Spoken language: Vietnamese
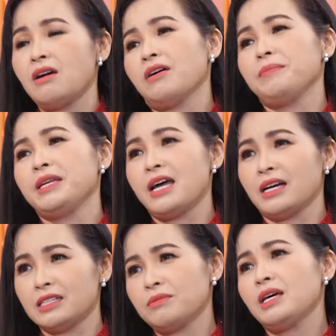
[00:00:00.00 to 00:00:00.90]
đòi bình
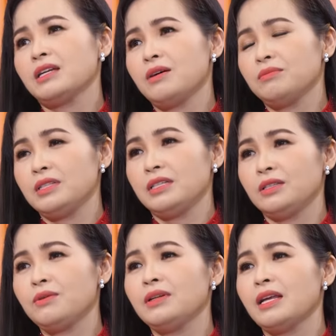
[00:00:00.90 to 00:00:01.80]
đẳng giống đàn ông thì
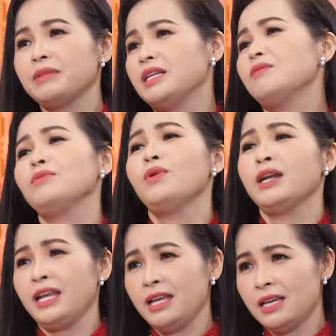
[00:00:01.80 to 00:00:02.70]
thôi làm đàn ông
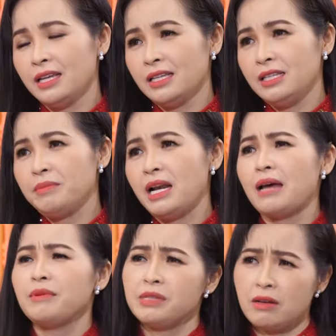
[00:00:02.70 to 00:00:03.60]
luôn đi nhưng mà
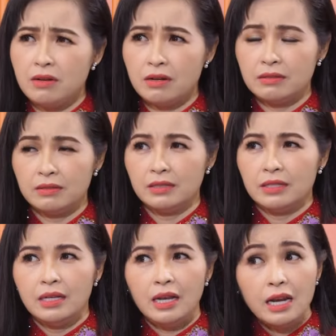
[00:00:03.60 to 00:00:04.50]
làm làm sao được
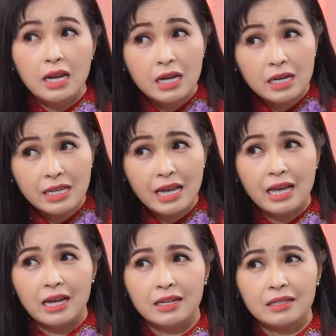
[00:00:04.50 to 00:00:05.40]
là nữ
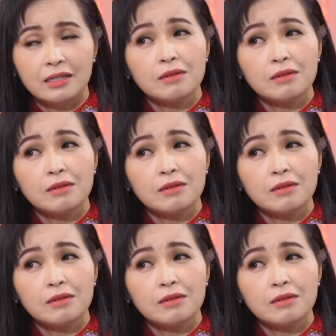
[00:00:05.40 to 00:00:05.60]
nha ừ.